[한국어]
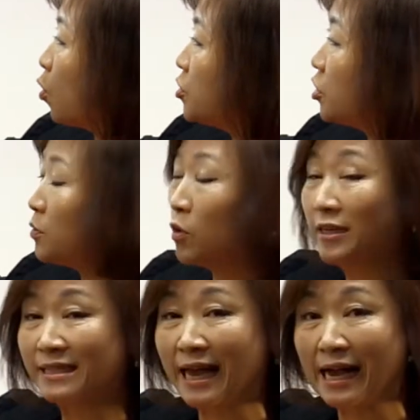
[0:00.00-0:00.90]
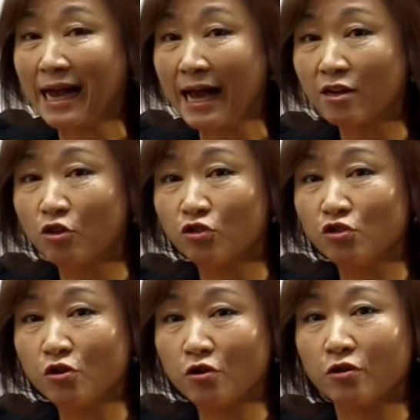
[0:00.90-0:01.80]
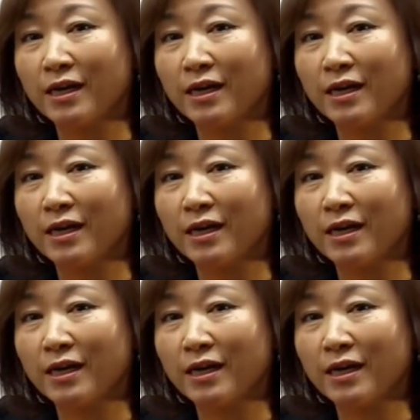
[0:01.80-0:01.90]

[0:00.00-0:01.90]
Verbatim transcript: 원형이 뭐예요? 사까르거든요.